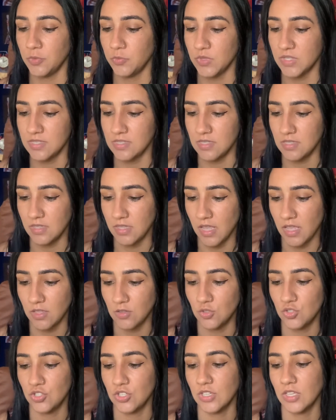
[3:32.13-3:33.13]
um
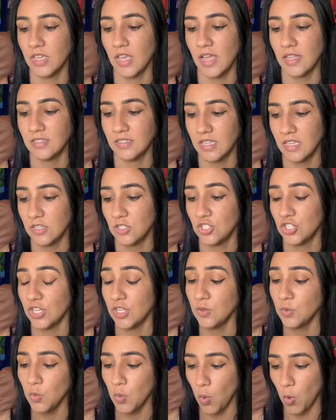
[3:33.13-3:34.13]
acidente que a deixa em
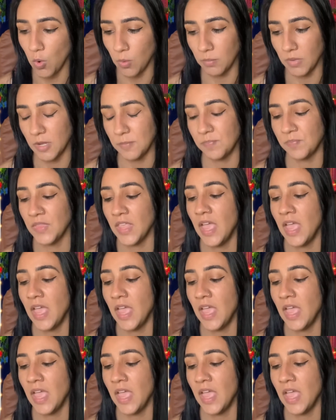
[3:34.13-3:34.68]
coma,